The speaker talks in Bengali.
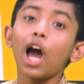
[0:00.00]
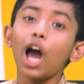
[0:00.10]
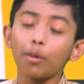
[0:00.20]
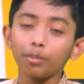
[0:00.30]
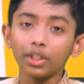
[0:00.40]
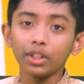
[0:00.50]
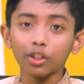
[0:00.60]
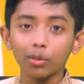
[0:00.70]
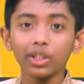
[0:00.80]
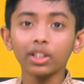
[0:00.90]
আপনাদের
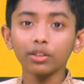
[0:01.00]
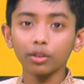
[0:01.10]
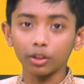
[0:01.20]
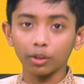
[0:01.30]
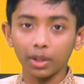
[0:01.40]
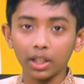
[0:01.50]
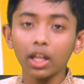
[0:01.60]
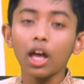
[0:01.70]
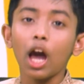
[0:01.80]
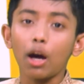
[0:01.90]
সবাইকে ধন্যবাদ
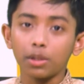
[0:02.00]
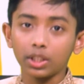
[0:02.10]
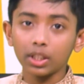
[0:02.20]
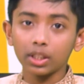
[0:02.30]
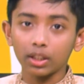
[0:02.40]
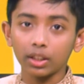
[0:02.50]
আমাদের সাথে